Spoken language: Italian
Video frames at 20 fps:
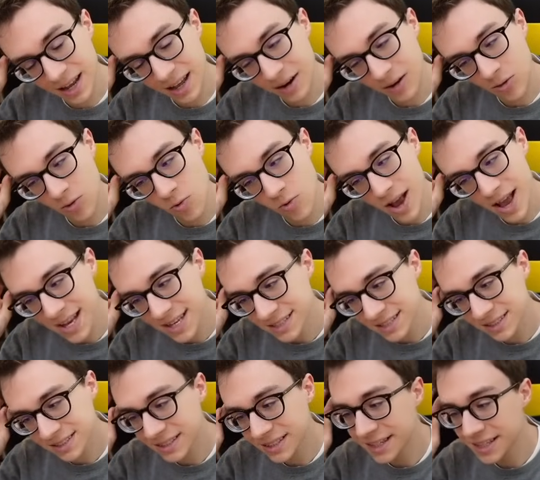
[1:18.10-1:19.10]
la
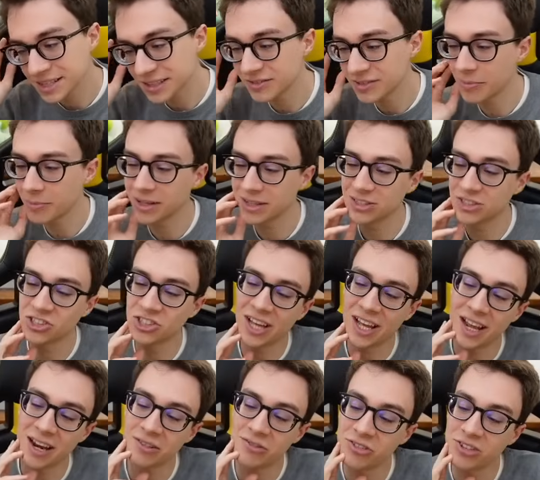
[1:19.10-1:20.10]
quest che ti fa
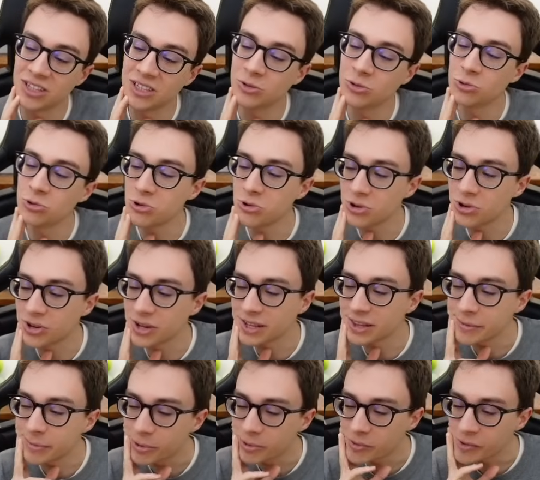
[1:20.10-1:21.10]
mangiare a fine turno è
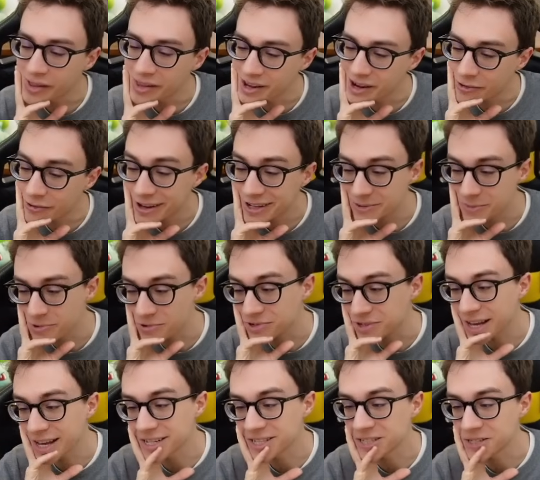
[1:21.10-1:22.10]
tipo una delle quest più
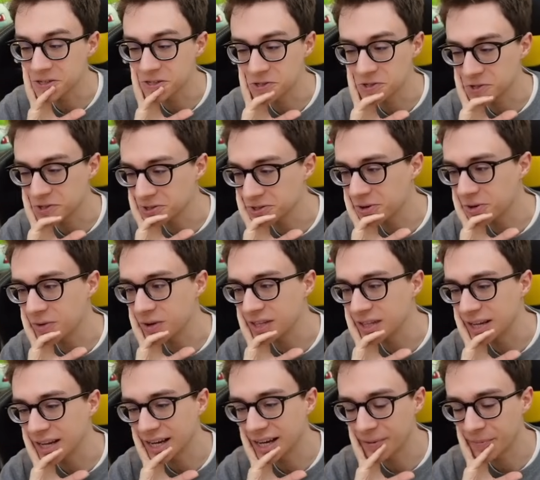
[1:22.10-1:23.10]
scarse del gioco.
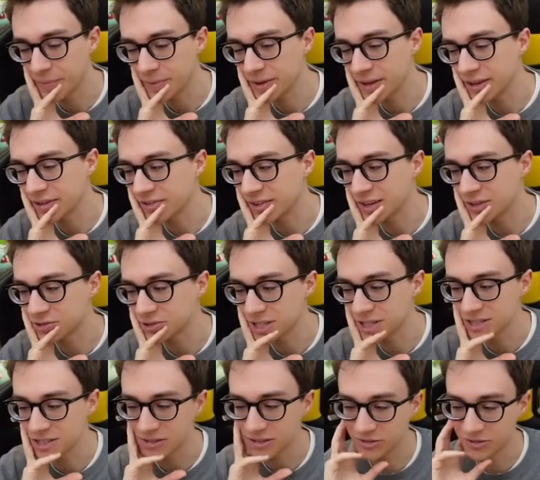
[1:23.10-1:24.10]
Quindi l'HP che fa lo
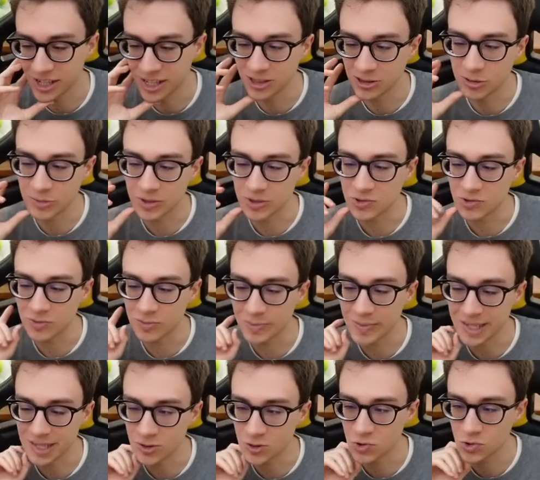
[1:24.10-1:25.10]
stesso effetto, ma su un
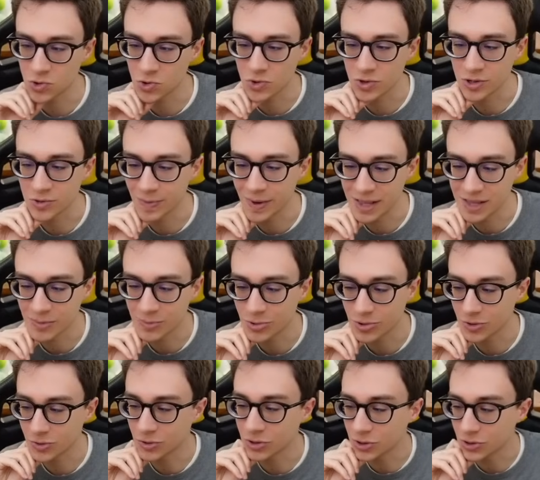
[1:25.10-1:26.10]
pezzo solo e spendi
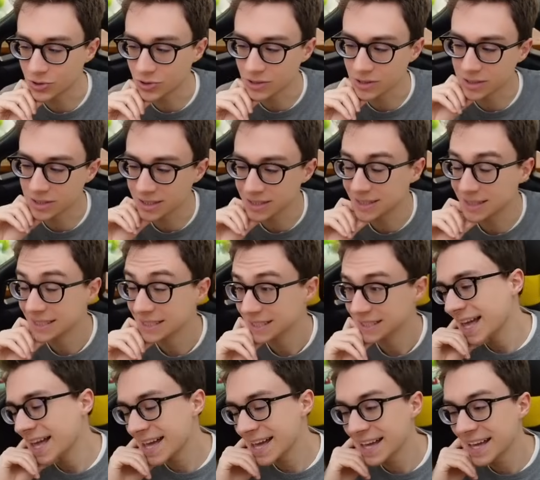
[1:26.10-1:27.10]
pure un gold.
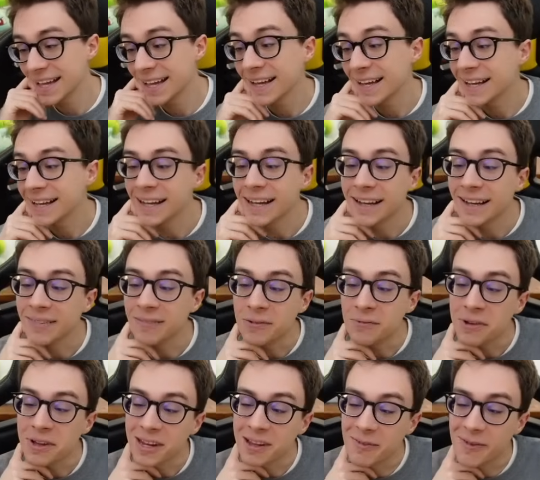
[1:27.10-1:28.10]
Eh, mi
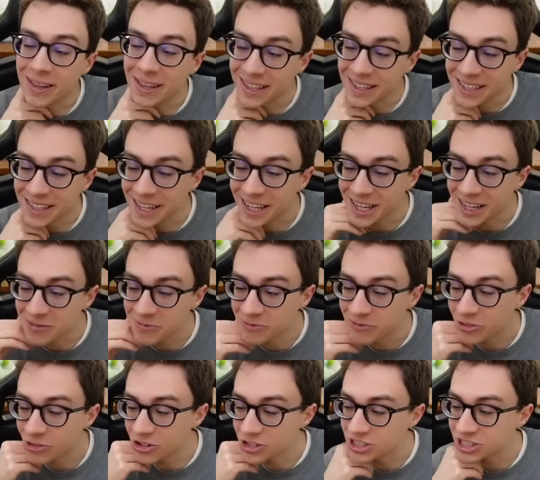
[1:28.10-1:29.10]
verrebbe da dire che
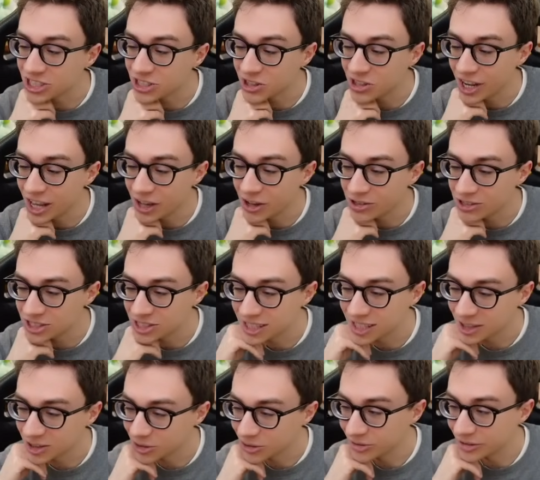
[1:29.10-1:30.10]
forse non è così
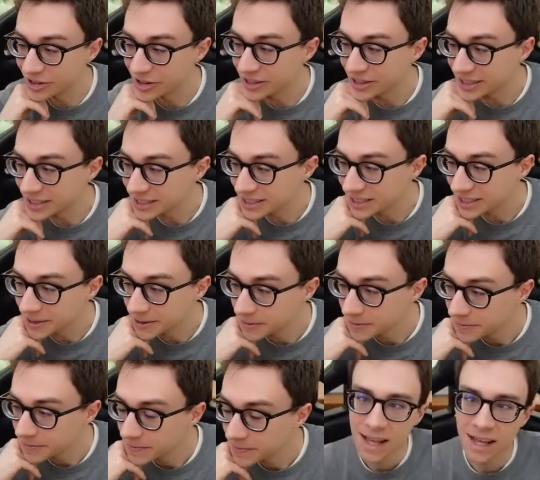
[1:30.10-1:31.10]
tanto forte.
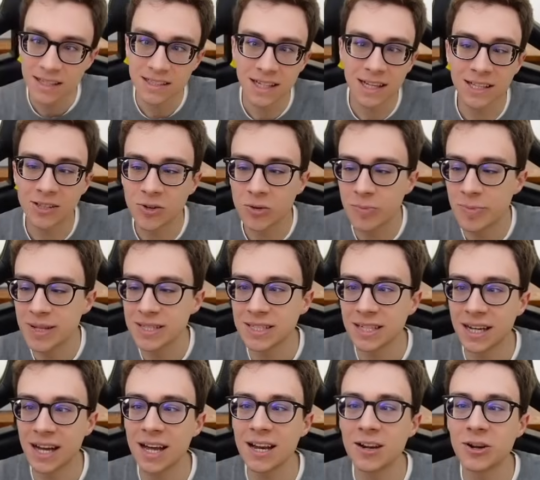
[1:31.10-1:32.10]
Esatto, è un pezzo a
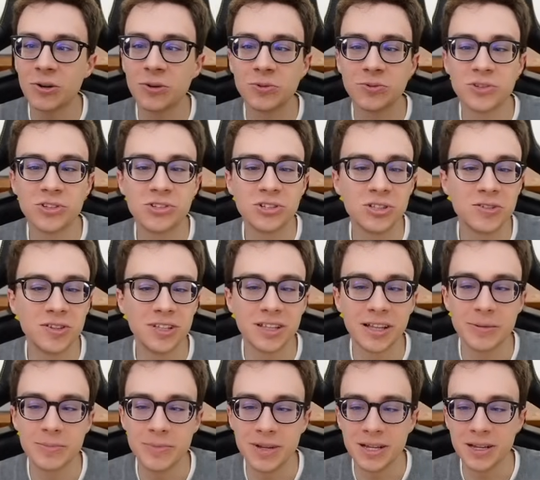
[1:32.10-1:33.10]
carne con 11 di vita
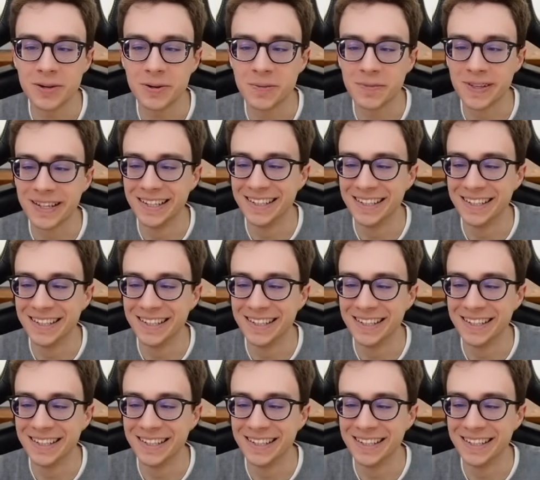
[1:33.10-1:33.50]
in meno.